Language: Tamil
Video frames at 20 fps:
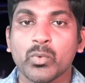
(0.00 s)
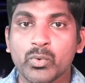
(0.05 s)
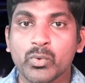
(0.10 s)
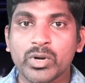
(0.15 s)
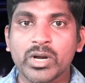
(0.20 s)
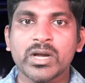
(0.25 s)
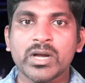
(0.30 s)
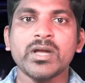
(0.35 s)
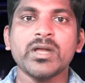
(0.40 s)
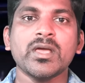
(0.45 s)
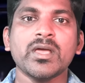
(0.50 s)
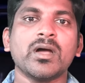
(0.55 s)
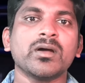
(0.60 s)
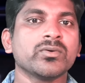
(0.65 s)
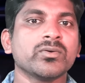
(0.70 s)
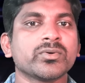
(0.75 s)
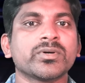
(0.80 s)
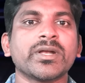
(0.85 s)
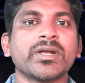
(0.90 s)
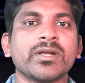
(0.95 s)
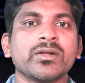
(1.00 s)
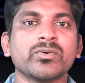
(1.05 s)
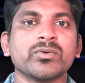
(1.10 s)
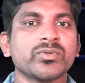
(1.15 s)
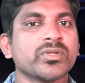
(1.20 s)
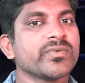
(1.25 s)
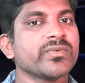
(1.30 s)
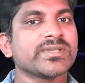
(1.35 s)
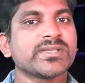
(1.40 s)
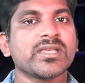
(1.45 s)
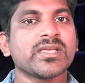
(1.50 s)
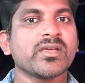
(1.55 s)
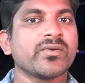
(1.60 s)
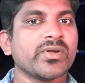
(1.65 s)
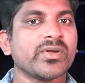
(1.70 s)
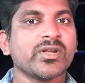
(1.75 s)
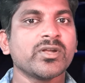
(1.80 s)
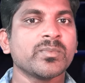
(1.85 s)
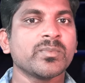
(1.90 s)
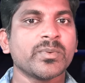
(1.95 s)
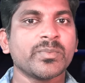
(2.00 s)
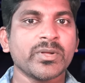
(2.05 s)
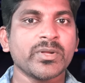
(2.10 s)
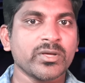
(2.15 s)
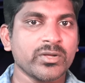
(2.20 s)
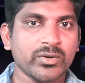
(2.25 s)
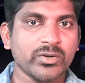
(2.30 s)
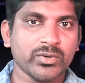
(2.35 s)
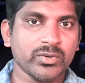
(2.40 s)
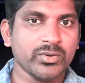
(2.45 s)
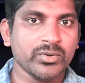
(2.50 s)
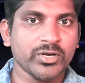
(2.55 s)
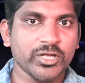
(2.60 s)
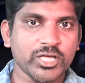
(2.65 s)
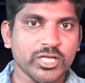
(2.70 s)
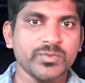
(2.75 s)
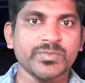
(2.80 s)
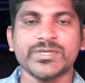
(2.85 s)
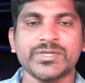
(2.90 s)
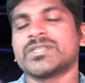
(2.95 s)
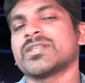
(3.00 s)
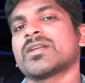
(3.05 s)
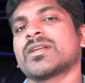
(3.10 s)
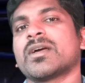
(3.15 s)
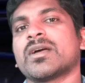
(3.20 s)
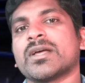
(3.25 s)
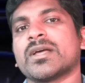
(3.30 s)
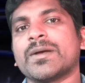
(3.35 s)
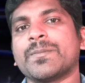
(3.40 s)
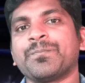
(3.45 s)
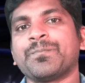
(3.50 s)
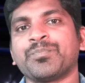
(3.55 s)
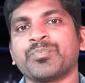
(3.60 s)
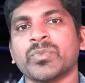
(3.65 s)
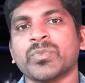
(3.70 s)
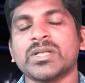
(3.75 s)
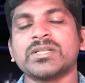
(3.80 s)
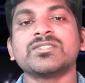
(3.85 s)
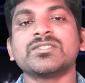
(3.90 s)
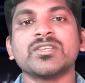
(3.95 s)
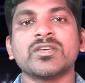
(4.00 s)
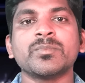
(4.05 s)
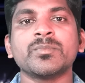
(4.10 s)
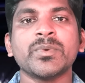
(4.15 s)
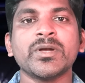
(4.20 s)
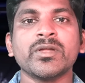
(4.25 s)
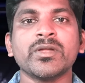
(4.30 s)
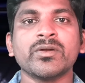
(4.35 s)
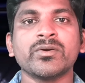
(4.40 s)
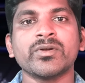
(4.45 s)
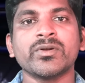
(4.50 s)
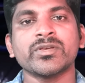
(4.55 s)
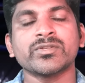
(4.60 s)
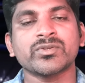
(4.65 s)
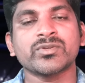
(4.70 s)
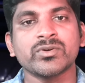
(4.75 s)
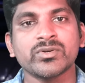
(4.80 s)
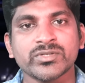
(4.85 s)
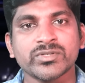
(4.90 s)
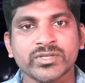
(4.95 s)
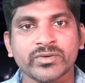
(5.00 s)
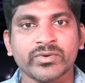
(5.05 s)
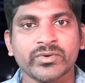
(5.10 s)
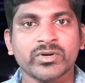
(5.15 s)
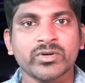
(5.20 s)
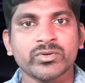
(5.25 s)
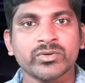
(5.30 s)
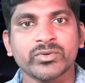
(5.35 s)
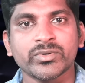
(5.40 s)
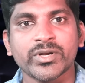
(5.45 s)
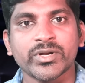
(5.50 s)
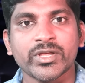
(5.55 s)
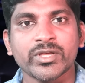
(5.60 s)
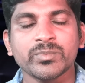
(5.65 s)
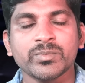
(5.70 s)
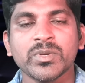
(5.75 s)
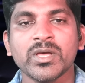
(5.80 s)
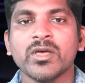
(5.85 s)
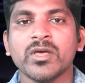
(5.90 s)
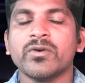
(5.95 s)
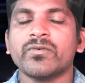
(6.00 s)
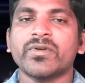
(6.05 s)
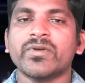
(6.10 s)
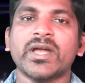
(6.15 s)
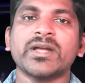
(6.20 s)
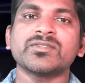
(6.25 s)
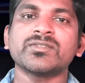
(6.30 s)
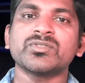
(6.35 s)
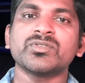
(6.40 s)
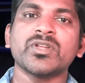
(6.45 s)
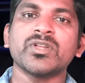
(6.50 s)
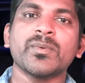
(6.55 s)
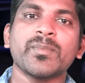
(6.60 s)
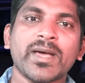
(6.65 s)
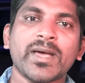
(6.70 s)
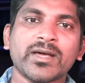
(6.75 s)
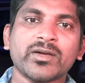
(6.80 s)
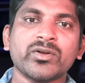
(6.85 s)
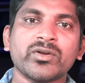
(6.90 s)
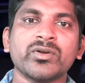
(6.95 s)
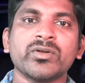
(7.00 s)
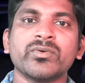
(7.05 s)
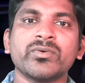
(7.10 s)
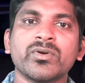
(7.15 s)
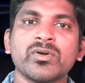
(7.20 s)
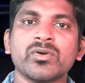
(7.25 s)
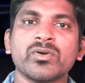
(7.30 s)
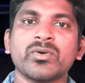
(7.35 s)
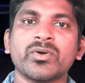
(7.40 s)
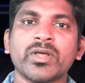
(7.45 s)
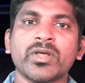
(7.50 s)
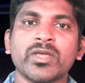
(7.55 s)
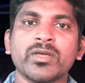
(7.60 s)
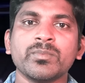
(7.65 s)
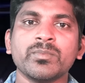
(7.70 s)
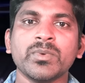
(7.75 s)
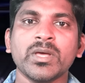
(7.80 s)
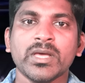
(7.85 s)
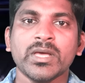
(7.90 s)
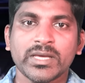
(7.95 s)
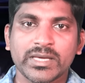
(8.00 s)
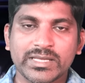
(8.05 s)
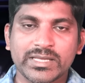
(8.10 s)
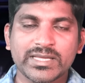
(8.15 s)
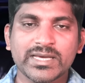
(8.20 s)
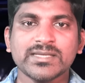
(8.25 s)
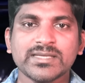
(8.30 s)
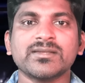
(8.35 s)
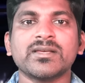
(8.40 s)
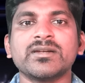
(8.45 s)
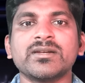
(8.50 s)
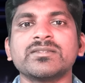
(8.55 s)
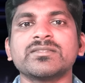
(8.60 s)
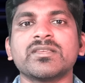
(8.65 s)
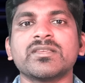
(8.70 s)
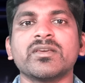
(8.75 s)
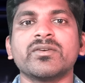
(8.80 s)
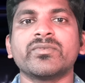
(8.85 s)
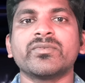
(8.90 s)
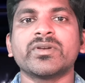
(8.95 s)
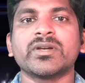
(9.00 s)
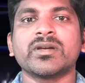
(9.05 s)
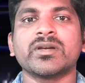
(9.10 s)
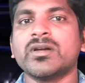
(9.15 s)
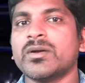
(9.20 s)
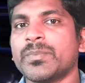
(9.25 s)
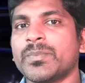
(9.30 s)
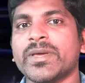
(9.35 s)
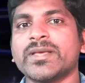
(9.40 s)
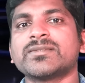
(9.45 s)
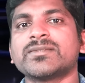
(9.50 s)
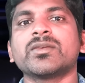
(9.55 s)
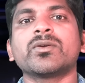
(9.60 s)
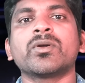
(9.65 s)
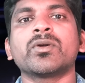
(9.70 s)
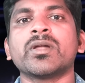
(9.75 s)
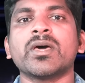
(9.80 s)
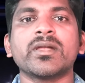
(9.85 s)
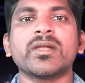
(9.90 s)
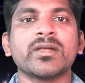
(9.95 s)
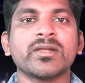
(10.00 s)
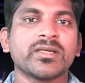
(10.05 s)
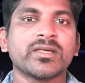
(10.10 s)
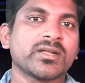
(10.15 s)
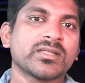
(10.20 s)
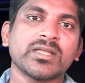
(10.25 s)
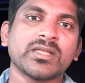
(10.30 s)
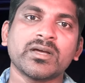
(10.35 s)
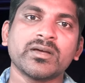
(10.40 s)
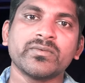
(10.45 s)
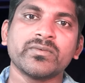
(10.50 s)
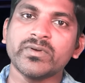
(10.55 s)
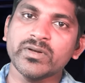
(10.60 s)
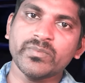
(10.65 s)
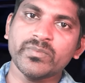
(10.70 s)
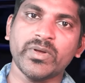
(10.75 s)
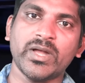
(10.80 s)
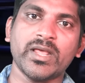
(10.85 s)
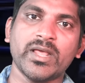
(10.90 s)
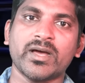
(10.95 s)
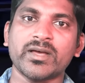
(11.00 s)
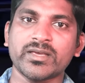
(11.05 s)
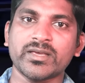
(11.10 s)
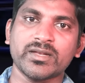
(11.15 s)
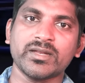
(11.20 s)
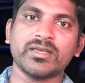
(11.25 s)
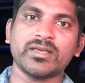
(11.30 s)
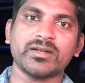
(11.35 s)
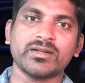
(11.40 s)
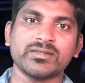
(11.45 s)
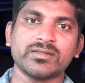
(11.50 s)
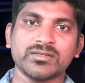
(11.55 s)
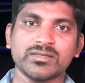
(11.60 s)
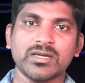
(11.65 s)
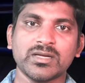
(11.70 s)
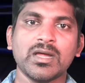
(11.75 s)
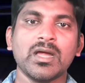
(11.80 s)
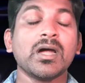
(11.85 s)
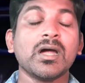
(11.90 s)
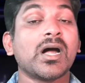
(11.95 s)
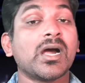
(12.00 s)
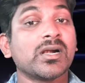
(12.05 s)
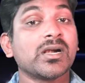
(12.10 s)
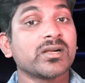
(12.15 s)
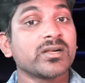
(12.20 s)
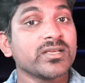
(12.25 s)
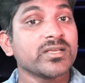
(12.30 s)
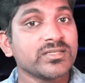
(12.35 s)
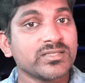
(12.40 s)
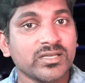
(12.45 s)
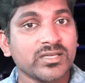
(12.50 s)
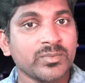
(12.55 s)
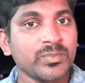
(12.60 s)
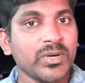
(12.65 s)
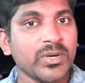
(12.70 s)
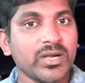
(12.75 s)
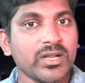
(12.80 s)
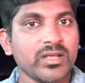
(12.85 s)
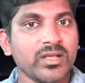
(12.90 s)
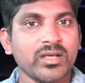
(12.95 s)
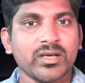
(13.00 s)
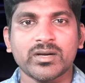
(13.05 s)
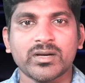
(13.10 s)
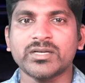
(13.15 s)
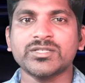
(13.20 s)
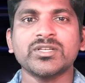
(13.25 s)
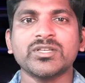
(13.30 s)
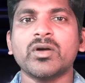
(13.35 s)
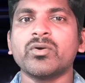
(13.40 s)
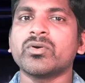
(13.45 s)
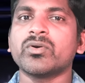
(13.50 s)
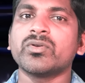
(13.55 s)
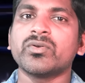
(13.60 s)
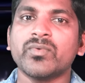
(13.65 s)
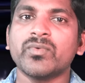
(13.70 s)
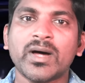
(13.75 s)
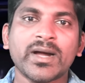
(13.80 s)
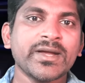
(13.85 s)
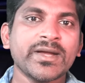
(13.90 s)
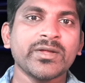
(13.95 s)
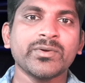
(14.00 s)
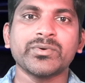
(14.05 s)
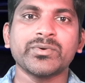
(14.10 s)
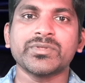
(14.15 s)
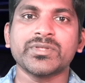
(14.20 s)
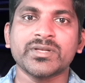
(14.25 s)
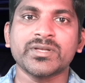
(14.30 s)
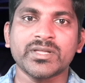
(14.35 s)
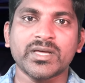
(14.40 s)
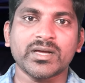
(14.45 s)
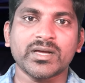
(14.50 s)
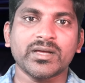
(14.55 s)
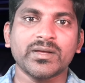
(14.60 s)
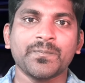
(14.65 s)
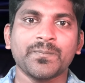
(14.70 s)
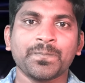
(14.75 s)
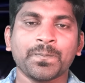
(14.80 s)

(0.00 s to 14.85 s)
உடனடியாக உக்ரைனுக்கு உதவி செய்ய வேண்டும் அப்படிங்கிற ஒரு கோரிக்கையும் வச்சுருக்காங்க ஜெர்மனியினுடைய ஸ்கோல்ஸ் அவர்கள் கூடையும் பிரான்சினுடைய மேக்ரோன் அவர்கள் கூடையும் இதே ஜெலன்ஸ்கி அவர்கள் பேசிக்கொண்டார் என்கிற தகவலும் வெளியாகியிருக்கிறது ஆல்ரெடி ஜெர்மனி ரஷ்யாவுக்கு ஒரு வார்னிங் கொடுத்துருந்தாங்க